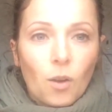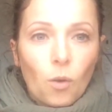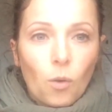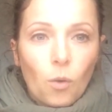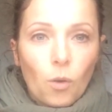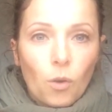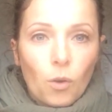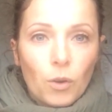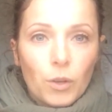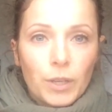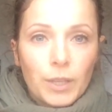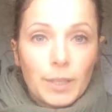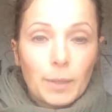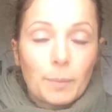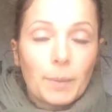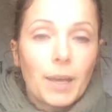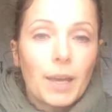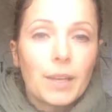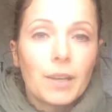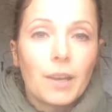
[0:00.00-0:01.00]
Und ich habe
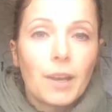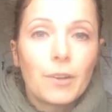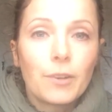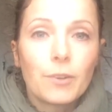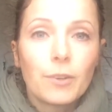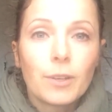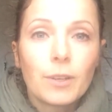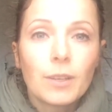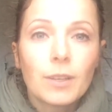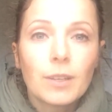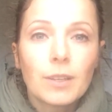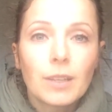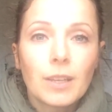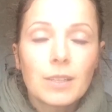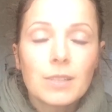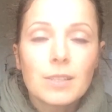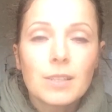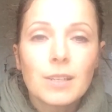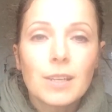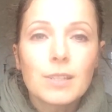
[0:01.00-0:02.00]
gerade einen
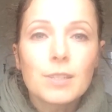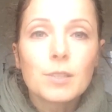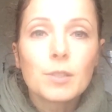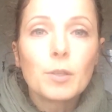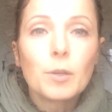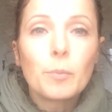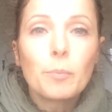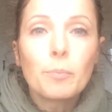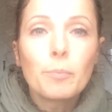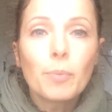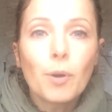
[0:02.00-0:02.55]
ganz klasse